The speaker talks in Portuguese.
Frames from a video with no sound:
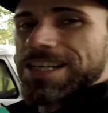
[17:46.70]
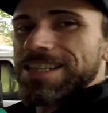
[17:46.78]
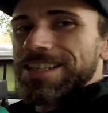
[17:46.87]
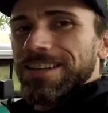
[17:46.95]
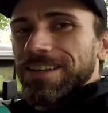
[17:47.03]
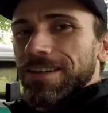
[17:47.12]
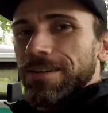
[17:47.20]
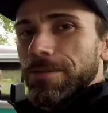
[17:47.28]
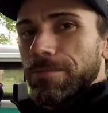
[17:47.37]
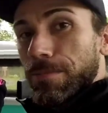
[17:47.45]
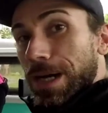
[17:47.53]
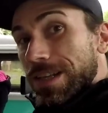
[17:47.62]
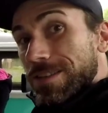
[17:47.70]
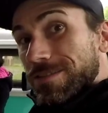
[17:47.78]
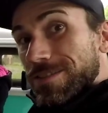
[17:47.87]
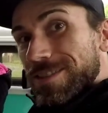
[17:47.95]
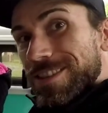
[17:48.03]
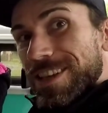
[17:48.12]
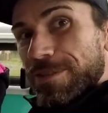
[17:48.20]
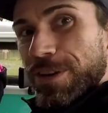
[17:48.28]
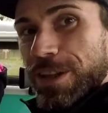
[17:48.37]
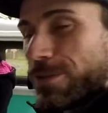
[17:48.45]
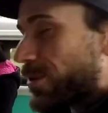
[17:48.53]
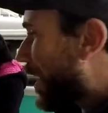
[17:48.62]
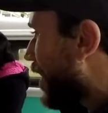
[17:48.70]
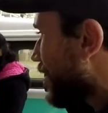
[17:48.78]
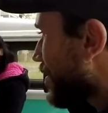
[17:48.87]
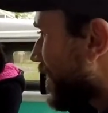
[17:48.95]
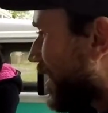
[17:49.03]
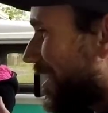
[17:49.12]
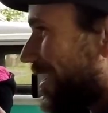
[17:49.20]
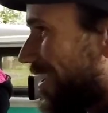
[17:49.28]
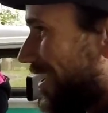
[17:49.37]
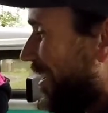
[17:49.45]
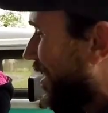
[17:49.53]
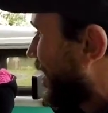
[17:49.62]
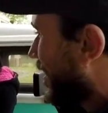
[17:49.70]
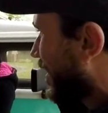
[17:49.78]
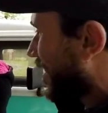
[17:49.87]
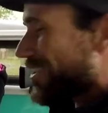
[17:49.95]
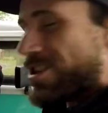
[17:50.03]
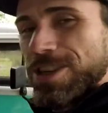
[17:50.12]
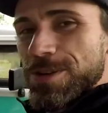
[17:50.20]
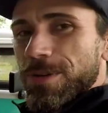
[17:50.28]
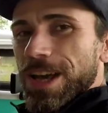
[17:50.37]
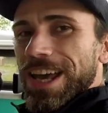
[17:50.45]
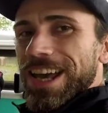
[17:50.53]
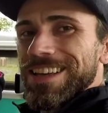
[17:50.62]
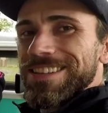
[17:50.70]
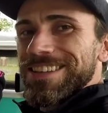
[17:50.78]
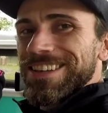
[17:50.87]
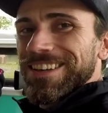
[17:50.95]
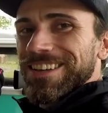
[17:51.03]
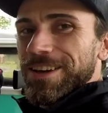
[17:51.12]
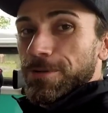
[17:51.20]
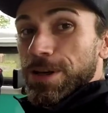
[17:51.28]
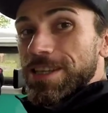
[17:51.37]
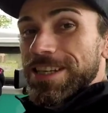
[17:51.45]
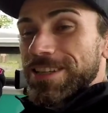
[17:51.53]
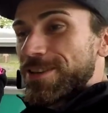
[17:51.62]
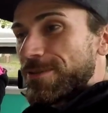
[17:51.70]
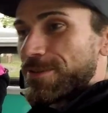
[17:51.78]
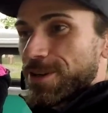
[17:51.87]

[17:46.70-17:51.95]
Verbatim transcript: massa. Mais uns aventureiros aí que a gente conhece, conhecia só